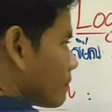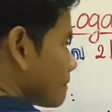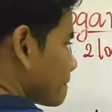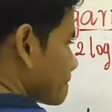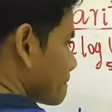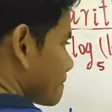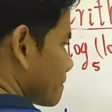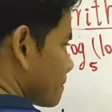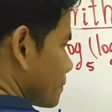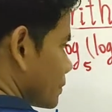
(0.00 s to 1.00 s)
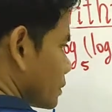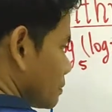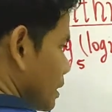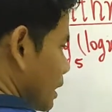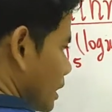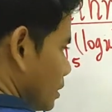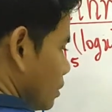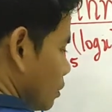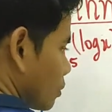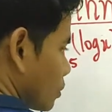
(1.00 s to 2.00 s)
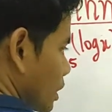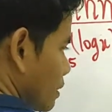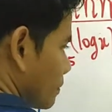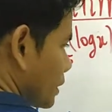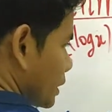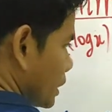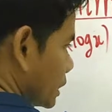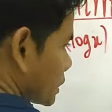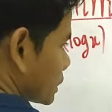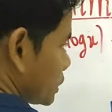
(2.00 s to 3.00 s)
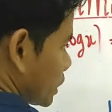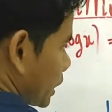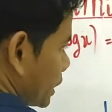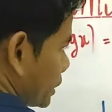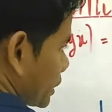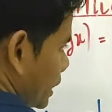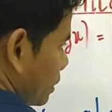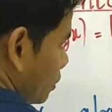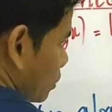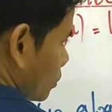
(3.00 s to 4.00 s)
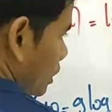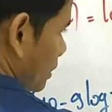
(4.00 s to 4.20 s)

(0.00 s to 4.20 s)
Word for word: đọc và local đọc này x chẳng hạn này dân đặt local